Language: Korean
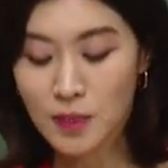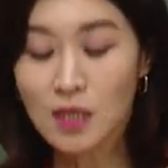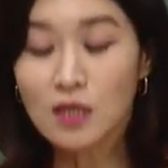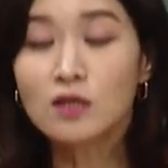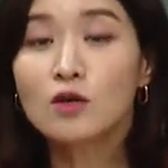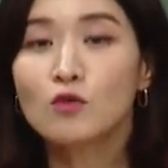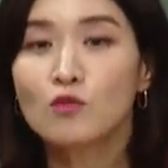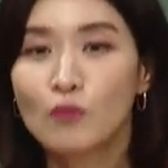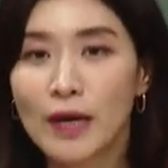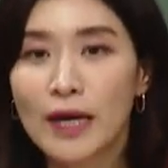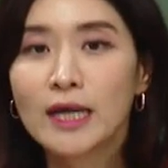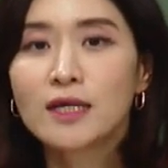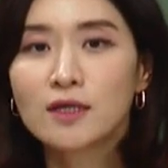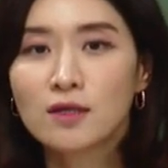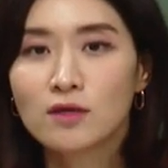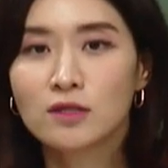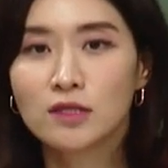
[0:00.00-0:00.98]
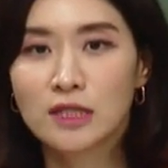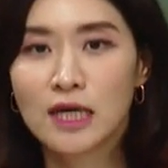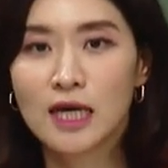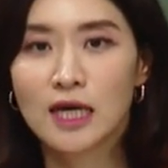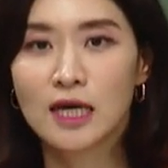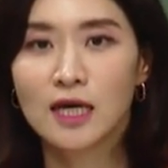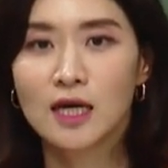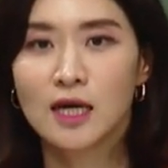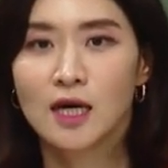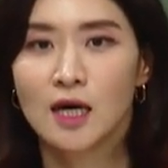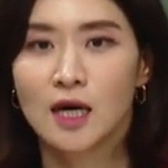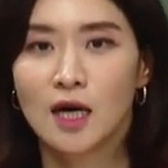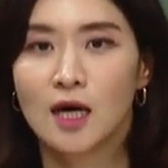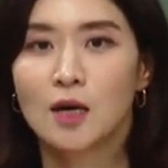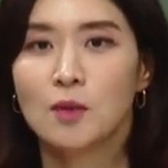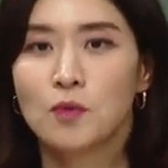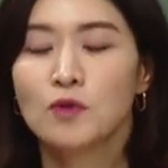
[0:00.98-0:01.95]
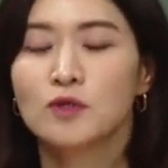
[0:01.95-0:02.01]
그럼 왜 그러느냐?
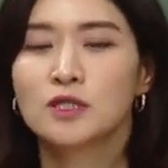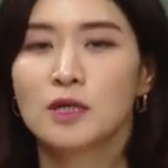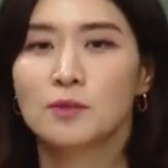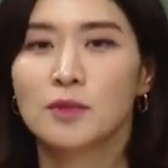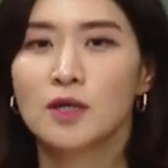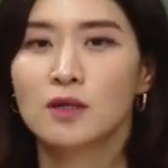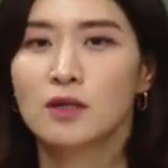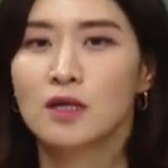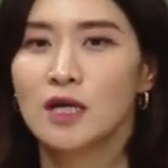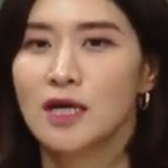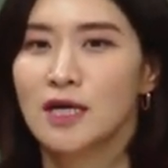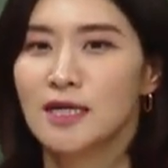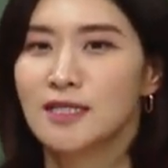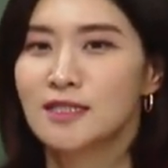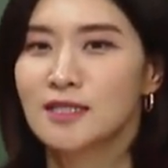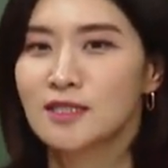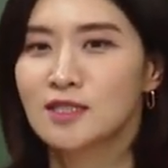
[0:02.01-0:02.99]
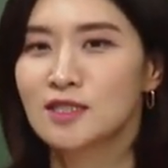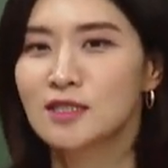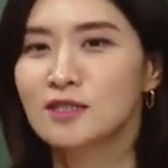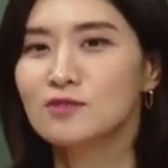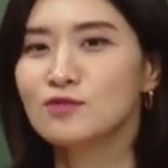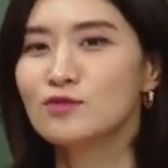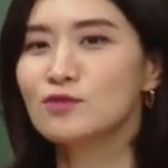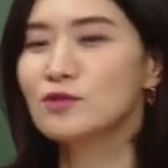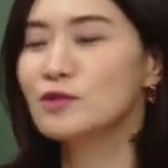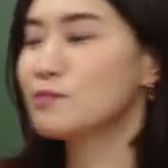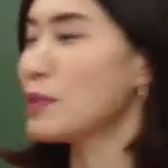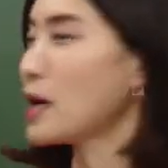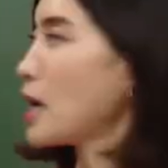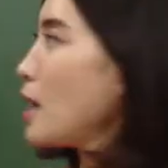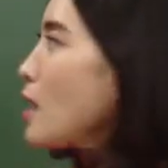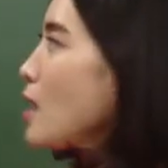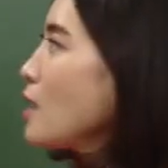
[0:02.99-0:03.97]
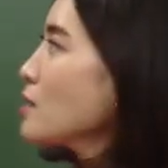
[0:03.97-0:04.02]
아, 보자면 이제 친구들이
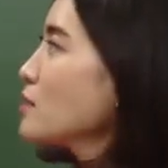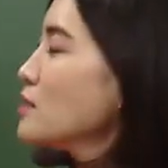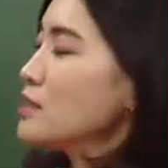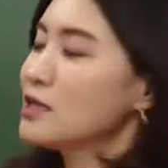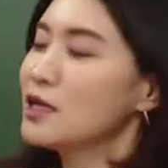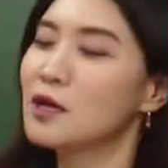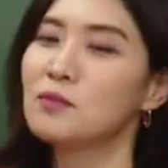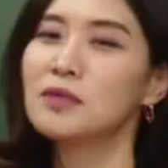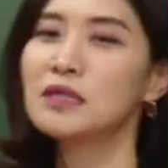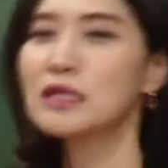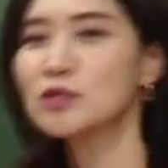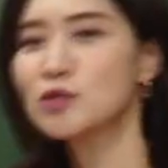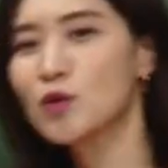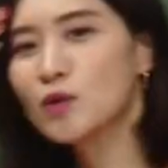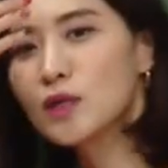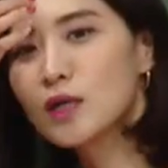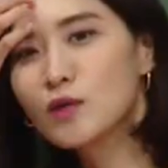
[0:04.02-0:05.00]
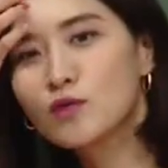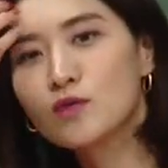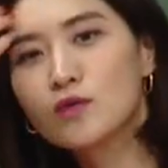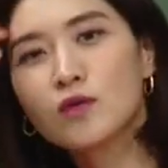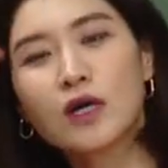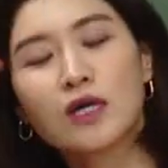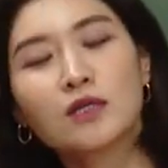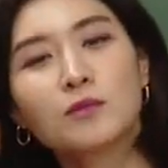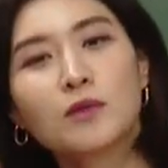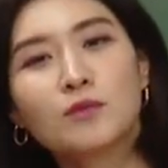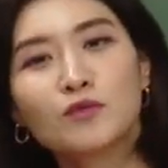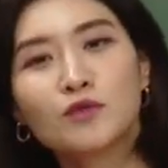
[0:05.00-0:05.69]
막 디엠이나 전화로 아니면